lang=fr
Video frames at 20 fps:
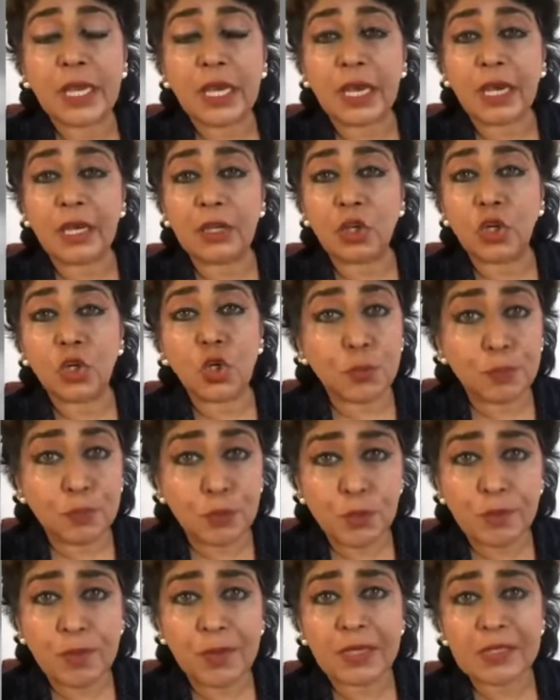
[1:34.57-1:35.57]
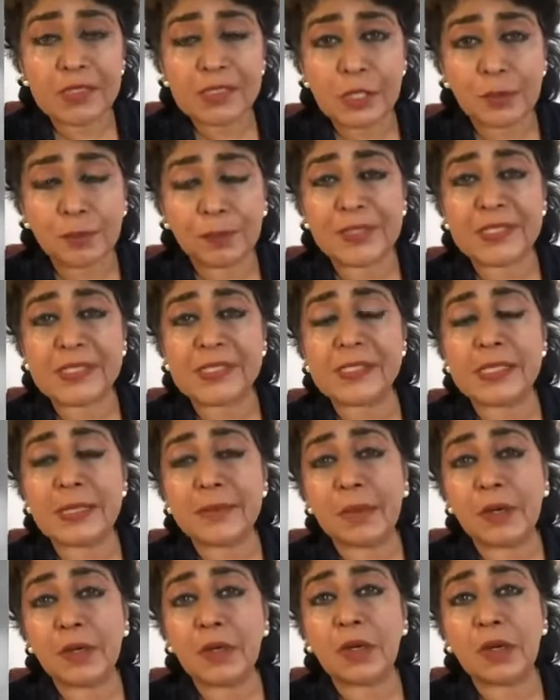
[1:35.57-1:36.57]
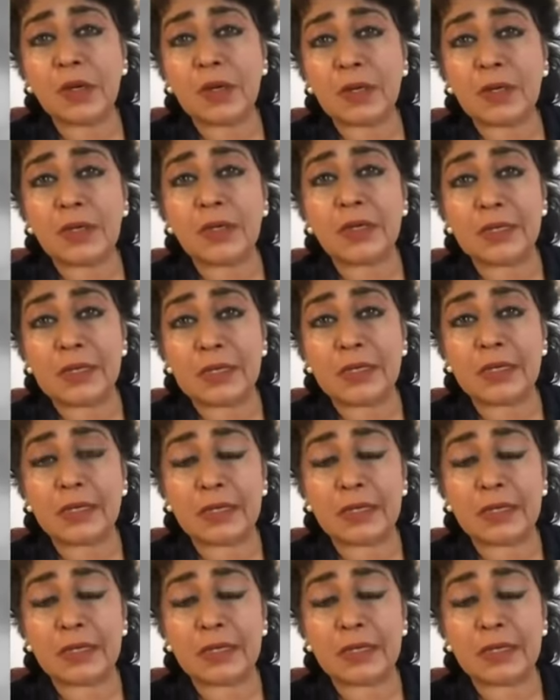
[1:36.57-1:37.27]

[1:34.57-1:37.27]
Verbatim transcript: Alors le moment, c'est précisément euh,